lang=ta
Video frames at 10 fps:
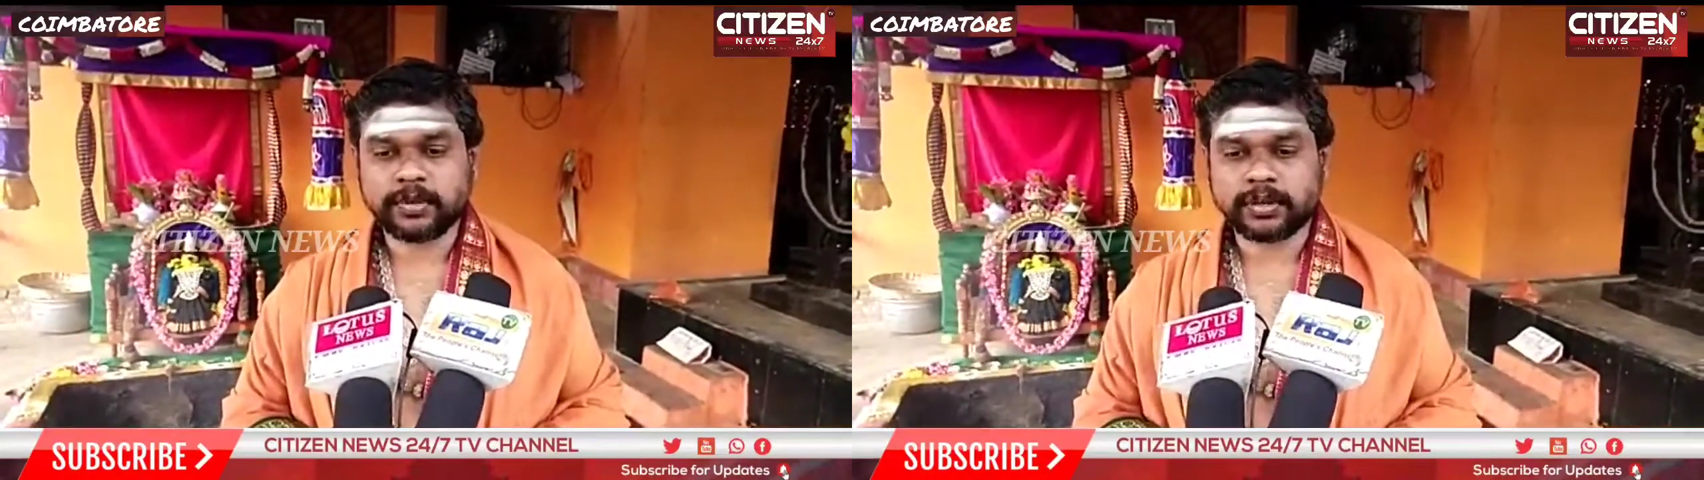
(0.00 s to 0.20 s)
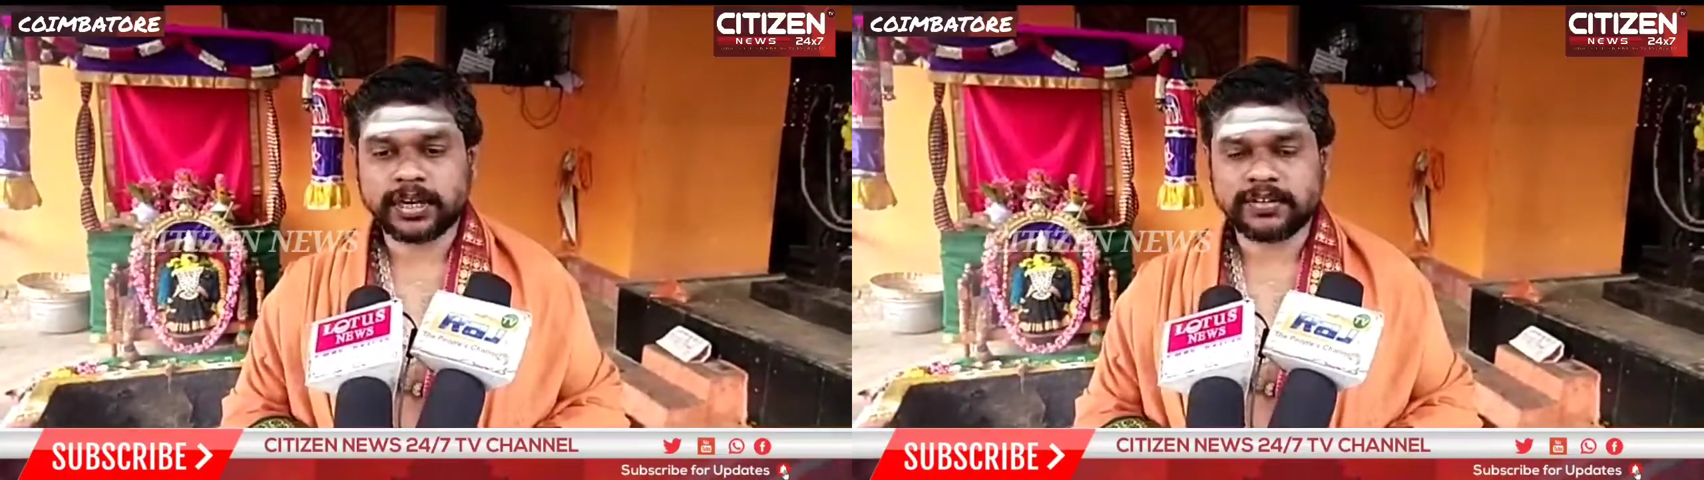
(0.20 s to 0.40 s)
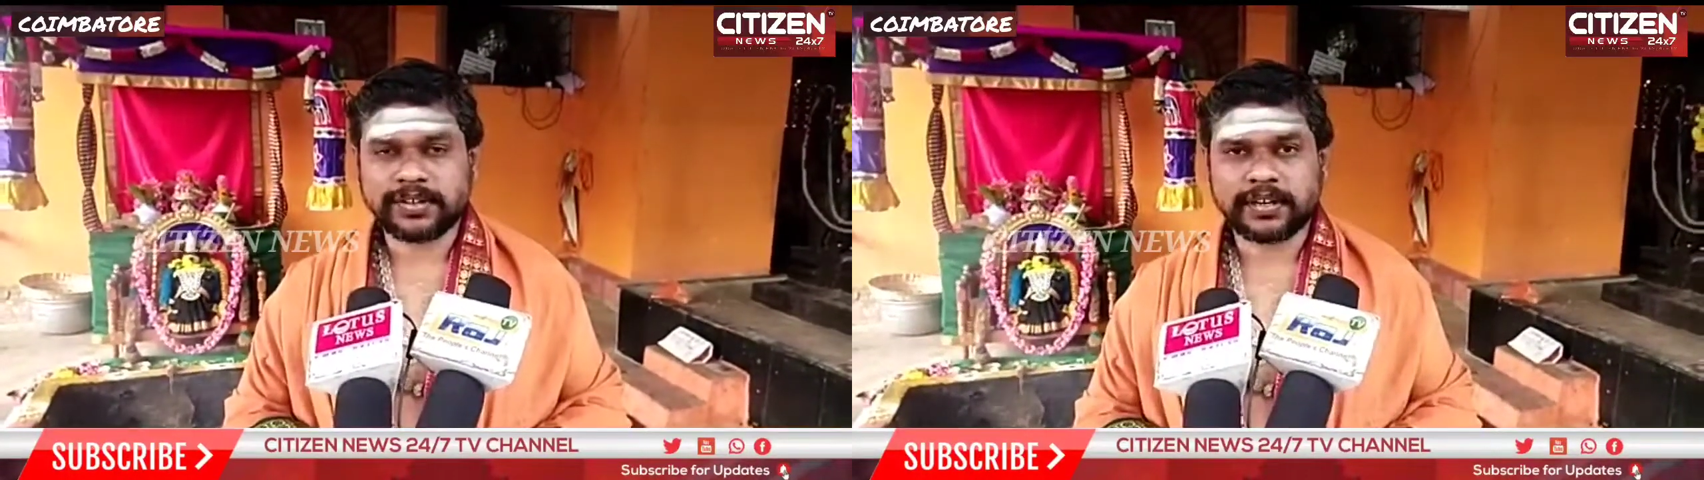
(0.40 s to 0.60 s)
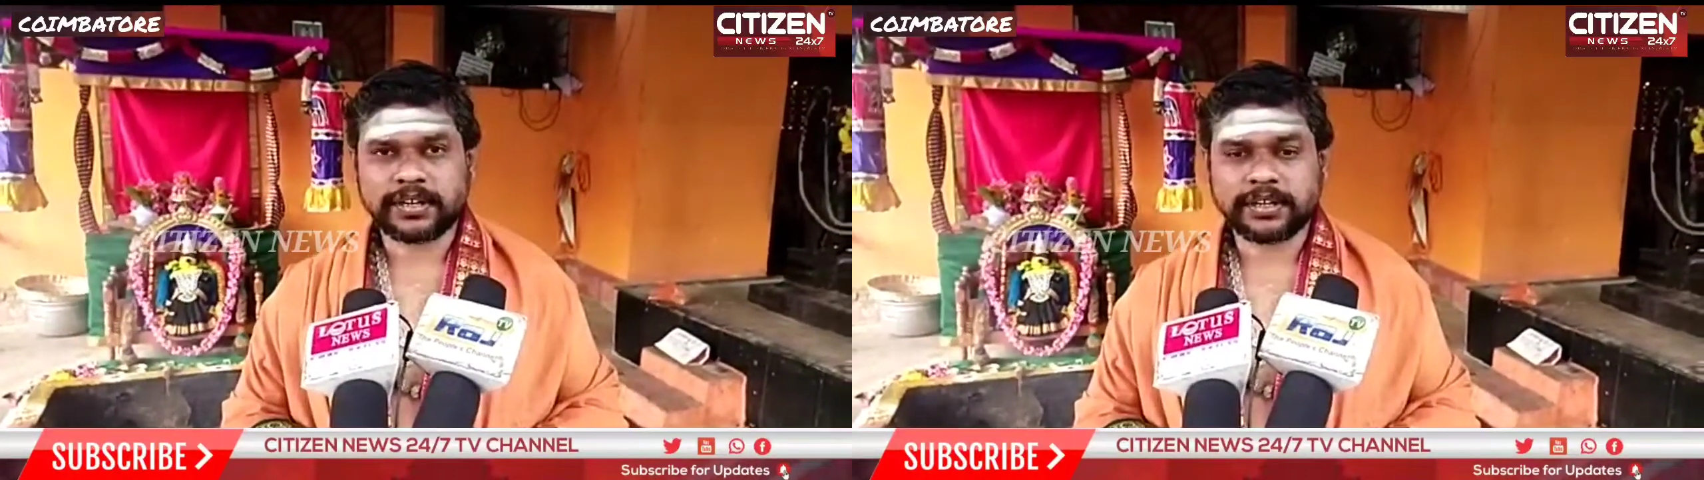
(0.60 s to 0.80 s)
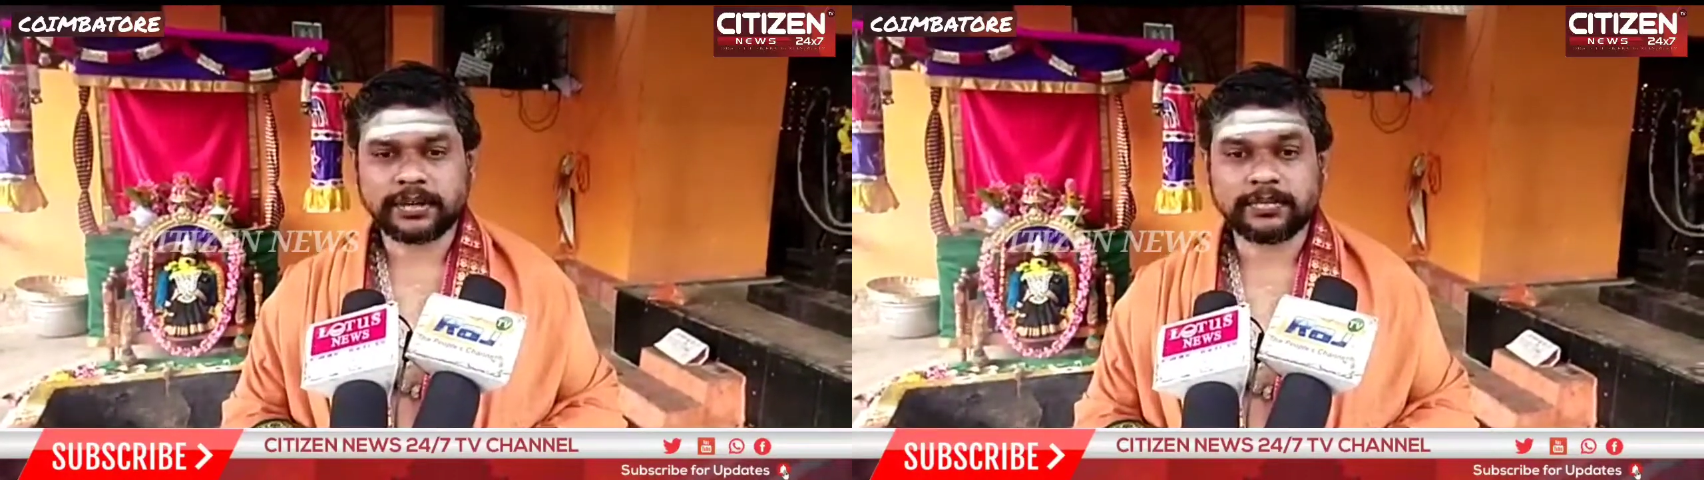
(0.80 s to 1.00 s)
துர்க்கை
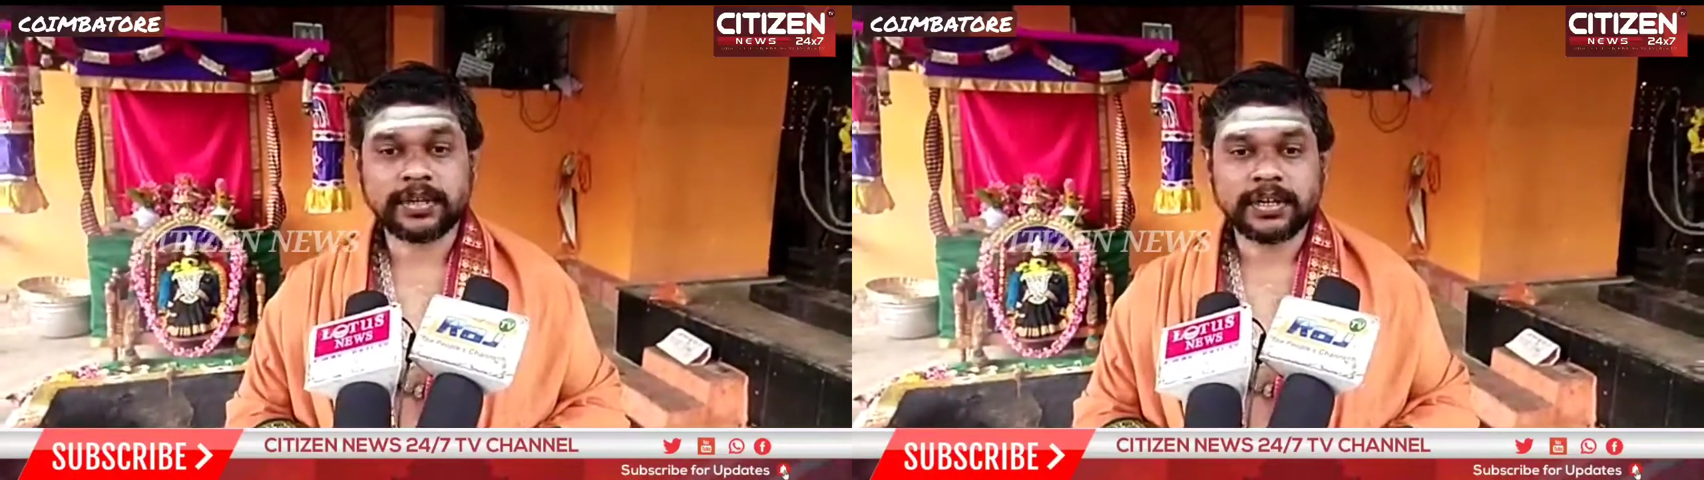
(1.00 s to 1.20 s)
சன்னதியும்